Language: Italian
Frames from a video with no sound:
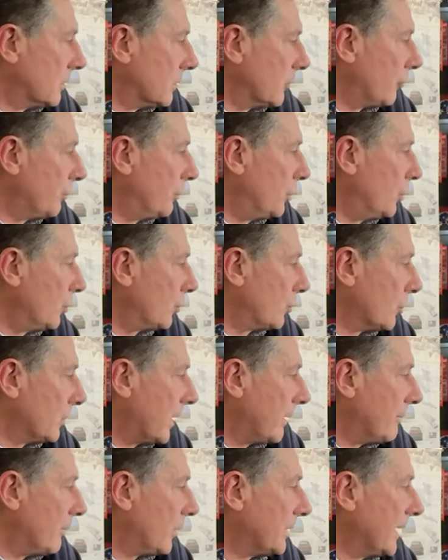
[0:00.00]
spunto
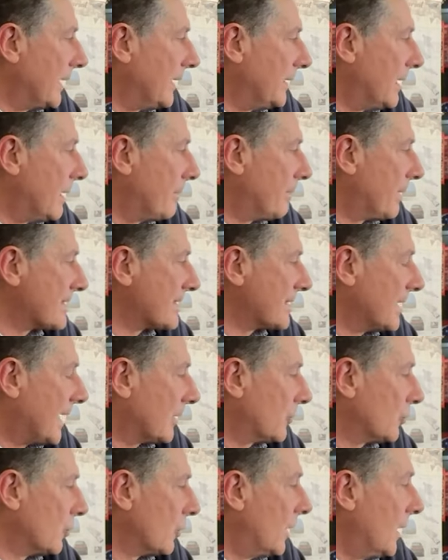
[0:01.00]
dai modelli del
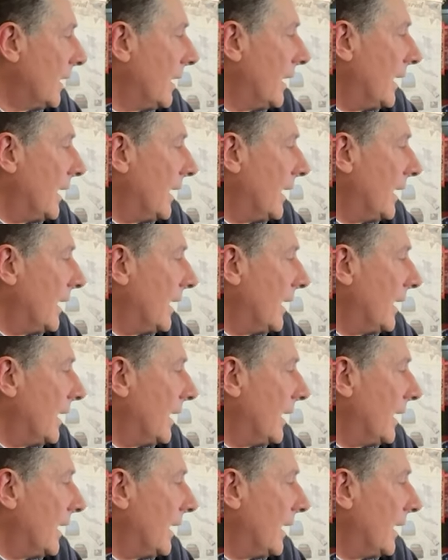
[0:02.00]
passato